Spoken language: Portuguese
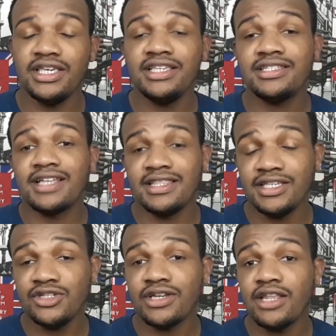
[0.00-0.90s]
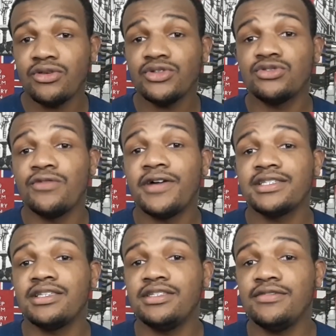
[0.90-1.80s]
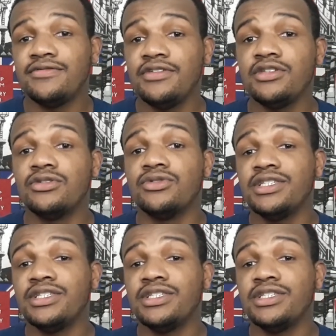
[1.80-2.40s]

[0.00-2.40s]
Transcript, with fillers: está nesse horário que eu estou fazendo esse vídeo